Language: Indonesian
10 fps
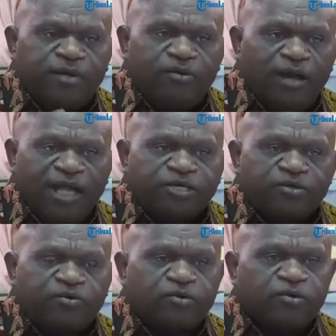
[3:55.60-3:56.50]

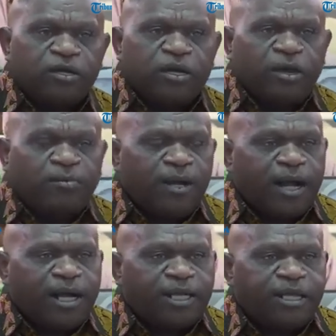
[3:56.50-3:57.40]
langsung.
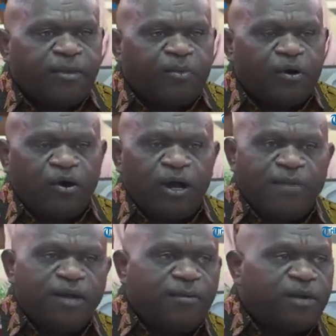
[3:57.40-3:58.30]
Berarti program
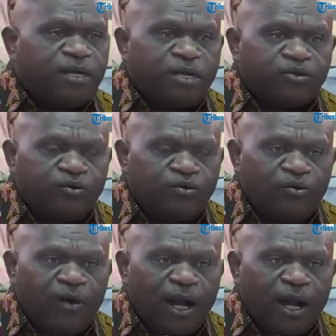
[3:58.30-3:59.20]
yang menyentuh
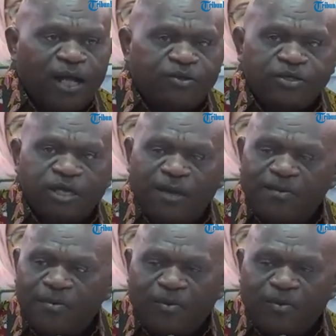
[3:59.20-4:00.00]
280